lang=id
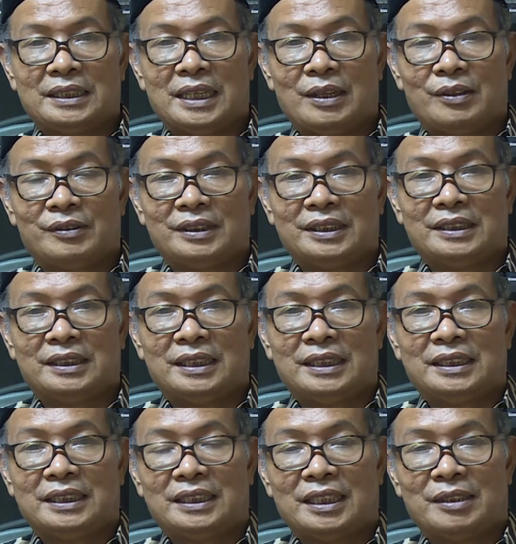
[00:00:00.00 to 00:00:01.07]
calon istri
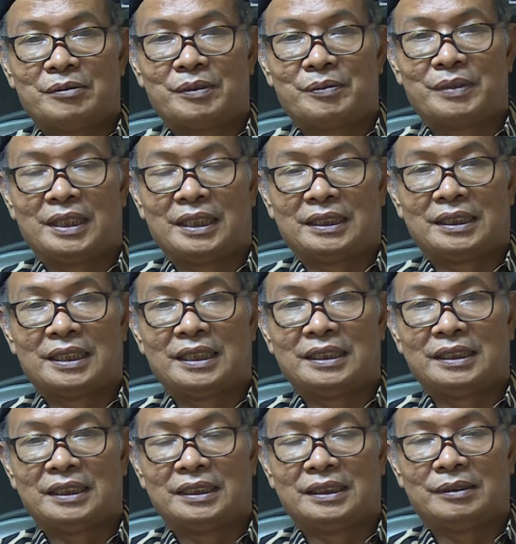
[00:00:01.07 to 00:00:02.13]
tidak memberatkan
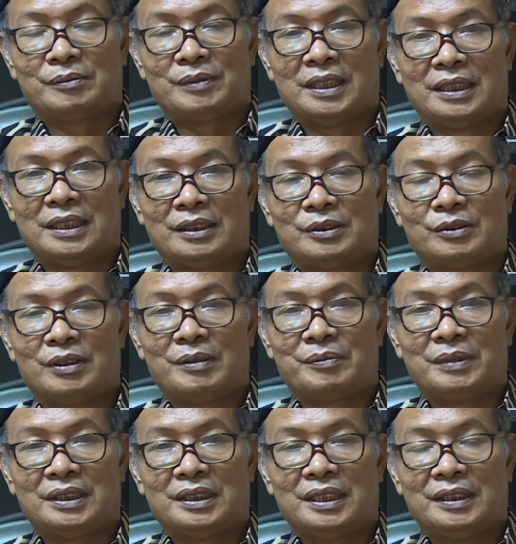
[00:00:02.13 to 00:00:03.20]
kepada
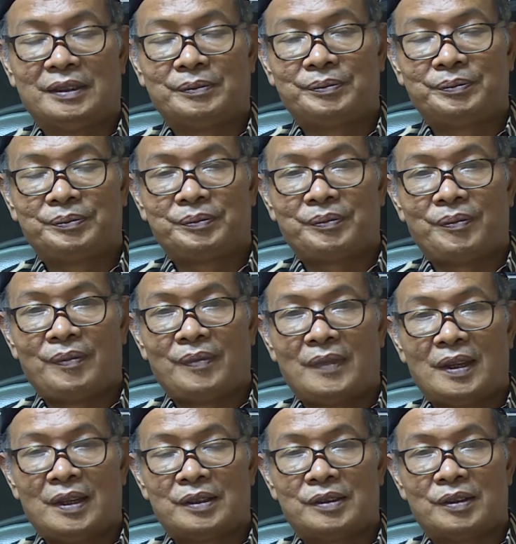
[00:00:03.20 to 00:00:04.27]
suaminya
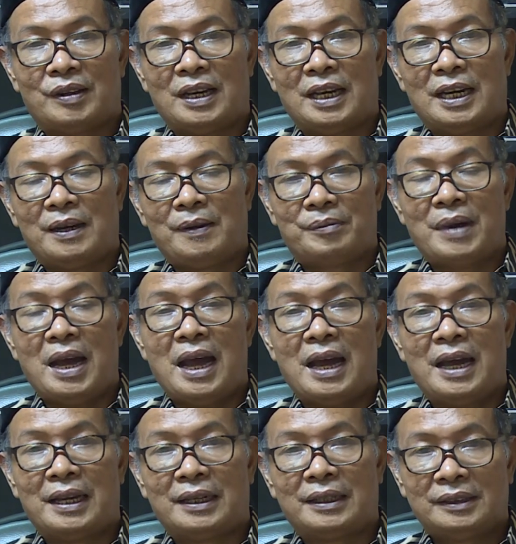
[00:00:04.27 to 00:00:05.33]
soal
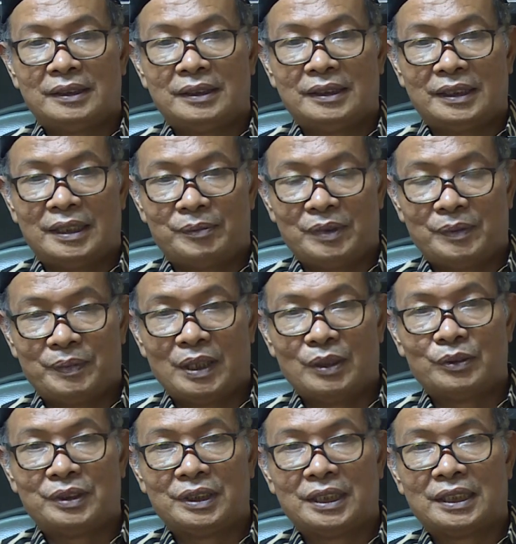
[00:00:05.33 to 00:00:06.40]
mahar. Tapi
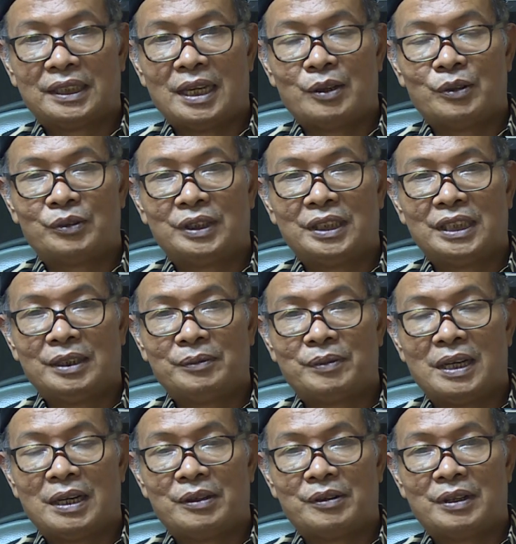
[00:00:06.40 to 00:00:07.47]
perlu diketahui
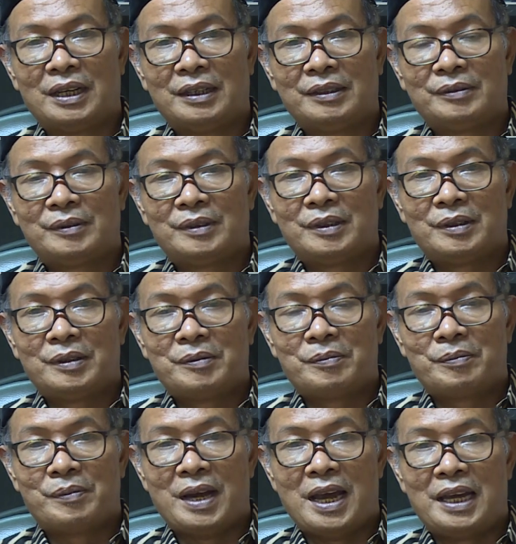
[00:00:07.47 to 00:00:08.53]
bahwa
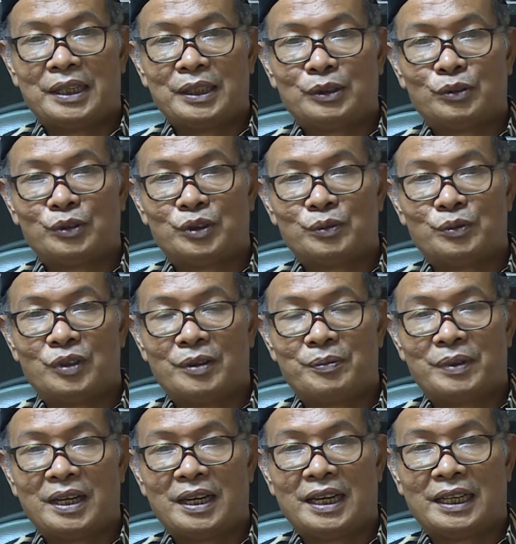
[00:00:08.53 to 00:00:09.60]
mahar itu sebuah
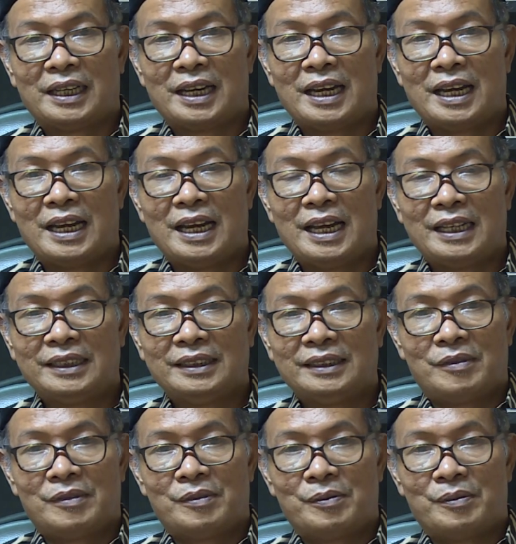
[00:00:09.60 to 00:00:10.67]
penghargaan,
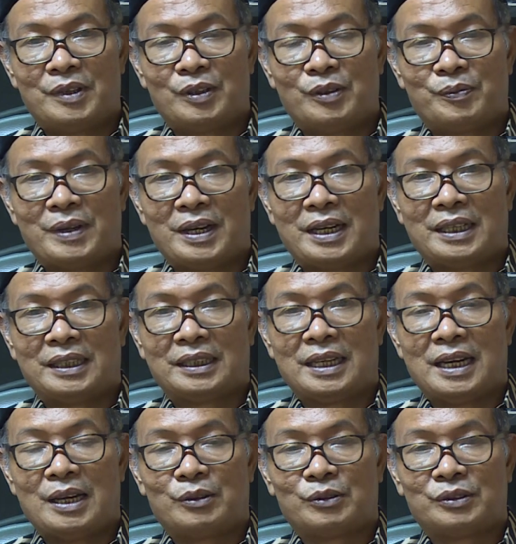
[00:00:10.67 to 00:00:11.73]
merupakan
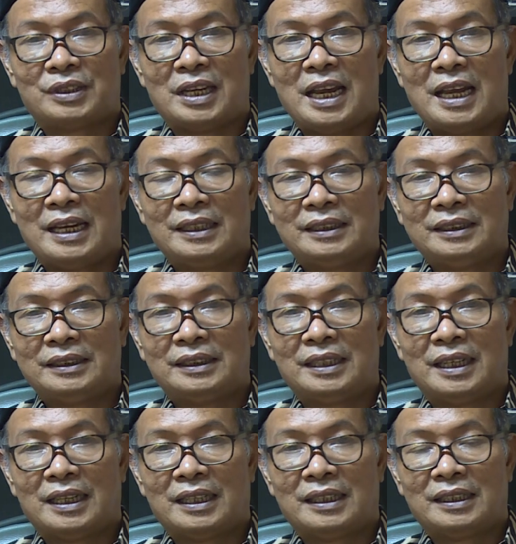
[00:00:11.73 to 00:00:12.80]
keharusan
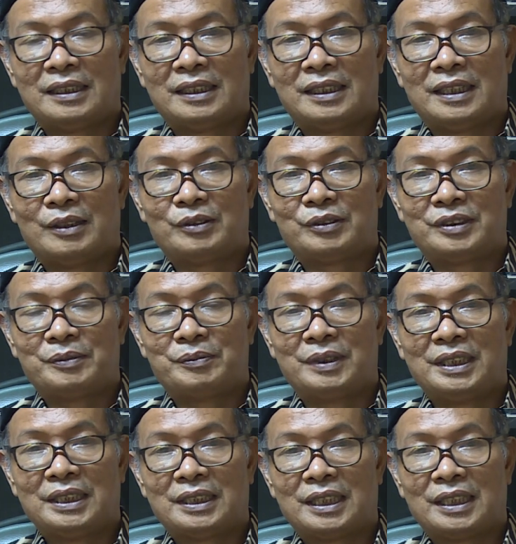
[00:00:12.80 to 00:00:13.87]
yang harus
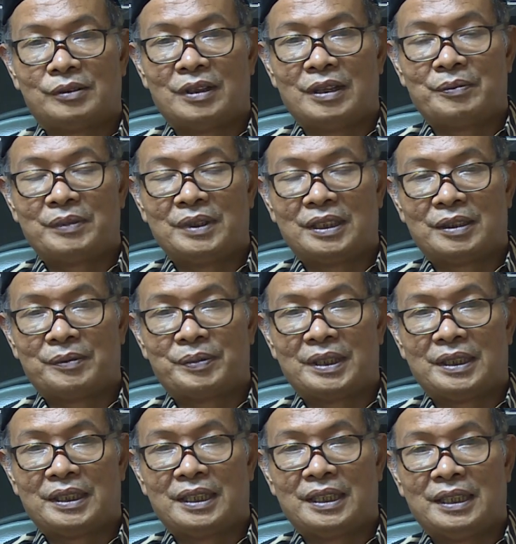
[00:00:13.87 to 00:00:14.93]
diberikan suami
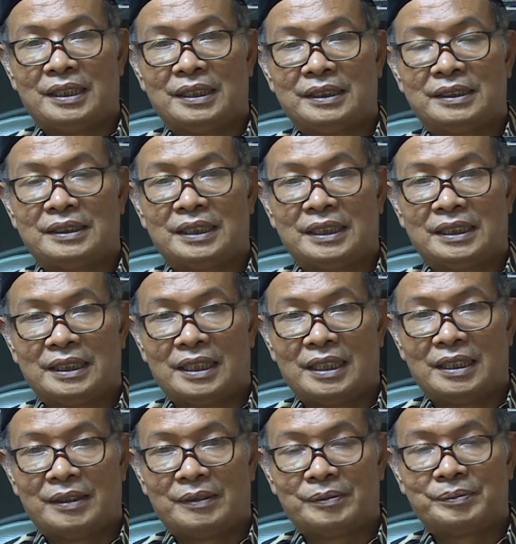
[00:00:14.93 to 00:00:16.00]
kepada istrinya.
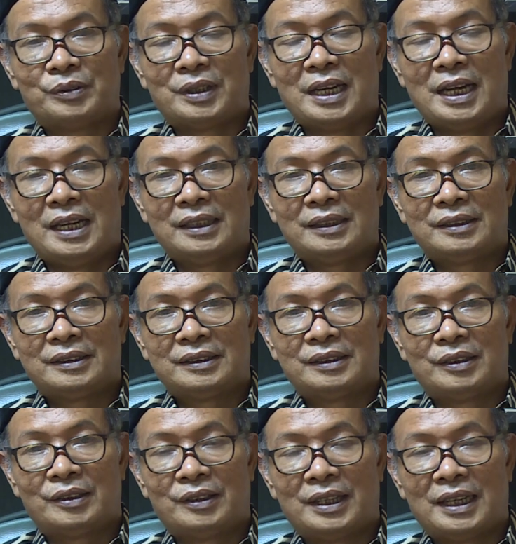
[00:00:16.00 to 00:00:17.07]
Juga
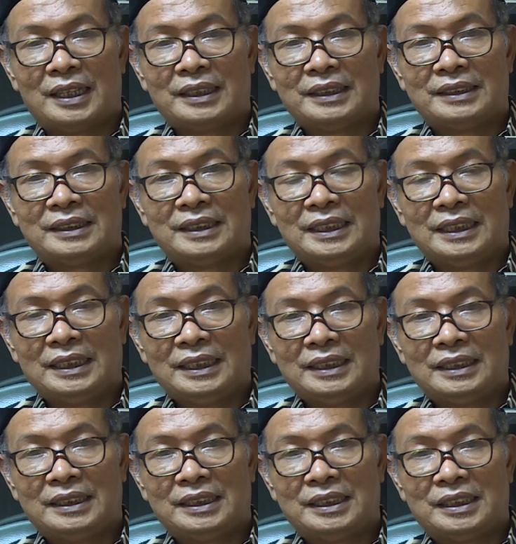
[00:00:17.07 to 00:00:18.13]
seorang istri
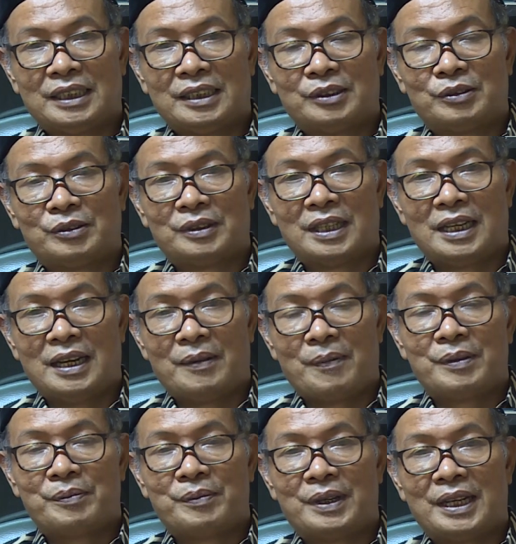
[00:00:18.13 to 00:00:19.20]
tidak juga
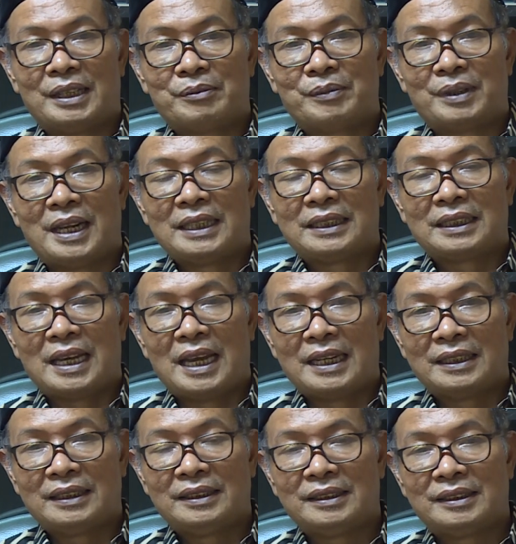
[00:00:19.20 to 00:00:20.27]
memberat-beratkan
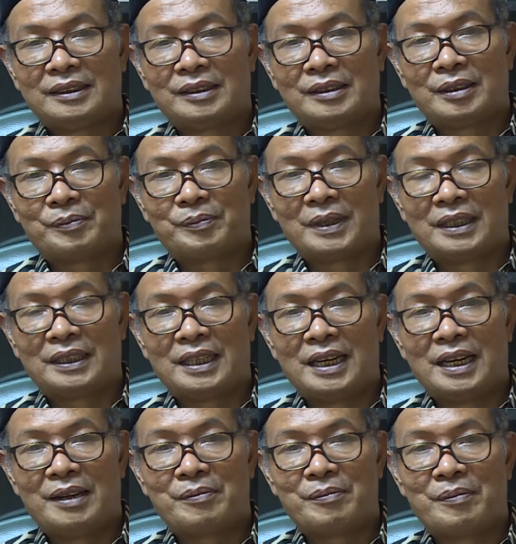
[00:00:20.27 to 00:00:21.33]

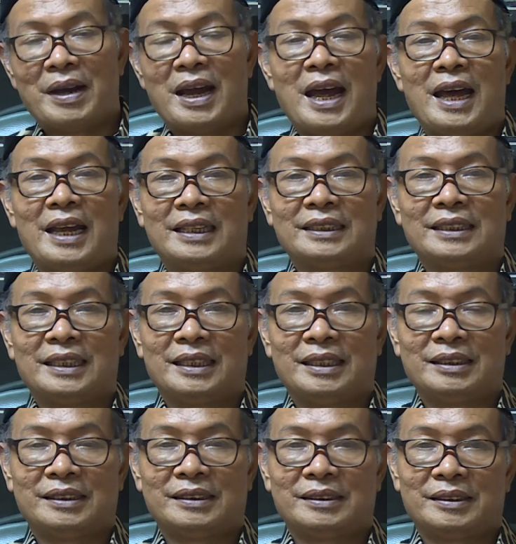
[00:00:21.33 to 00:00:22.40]
kepada maharnya,
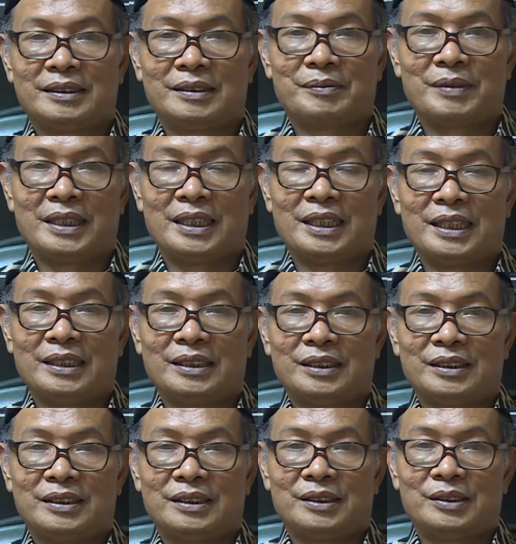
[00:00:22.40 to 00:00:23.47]
pada
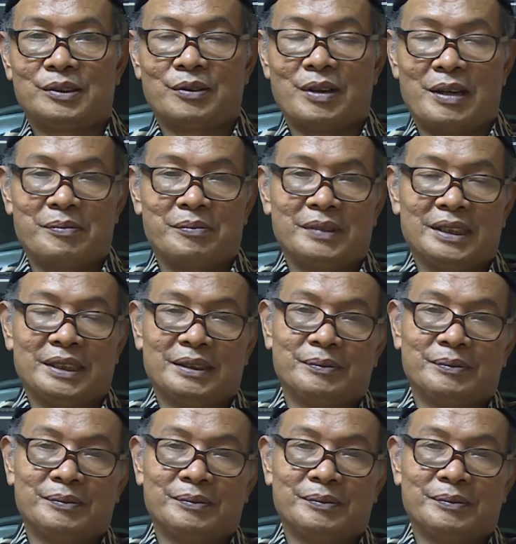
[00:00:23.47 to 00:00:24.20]
suami.